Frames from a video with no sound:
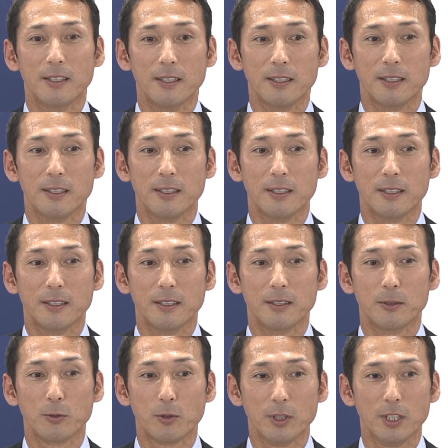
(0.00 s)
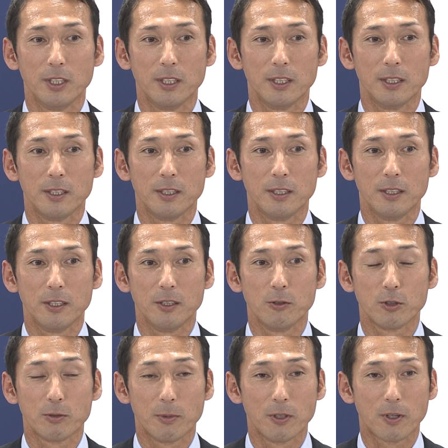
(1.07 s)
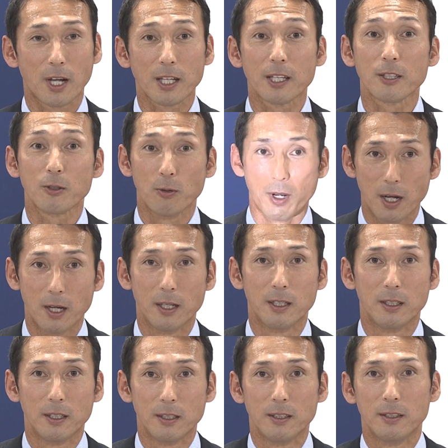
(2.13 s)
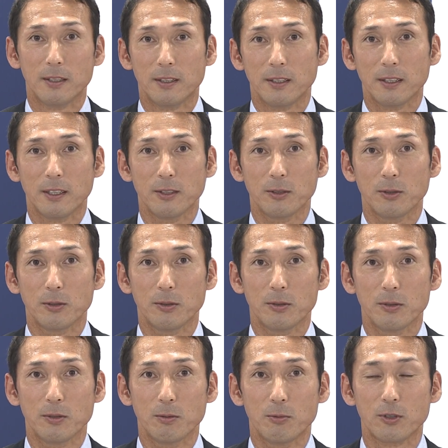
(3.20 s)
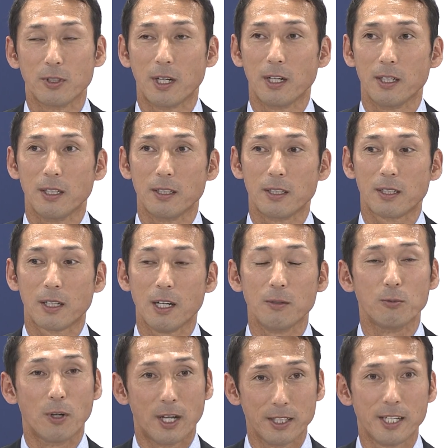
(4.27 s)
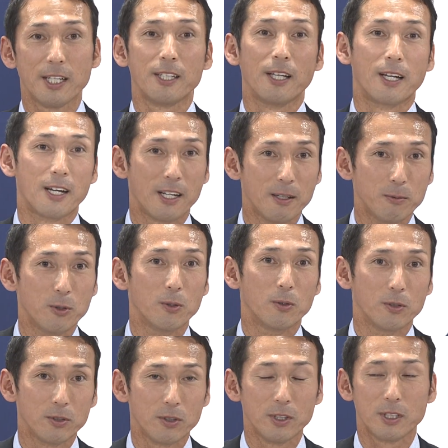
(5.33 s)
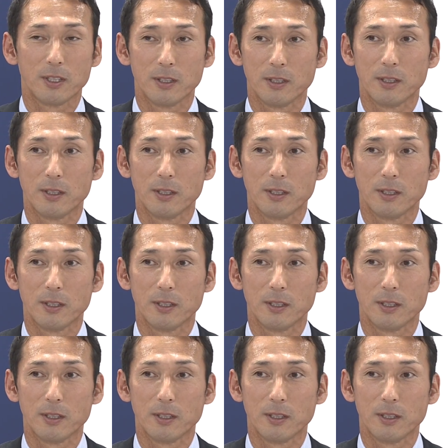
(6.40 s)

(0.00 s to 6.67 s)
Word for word: えー、本当に広島の方とはあの僕がカープを離れてからも本当に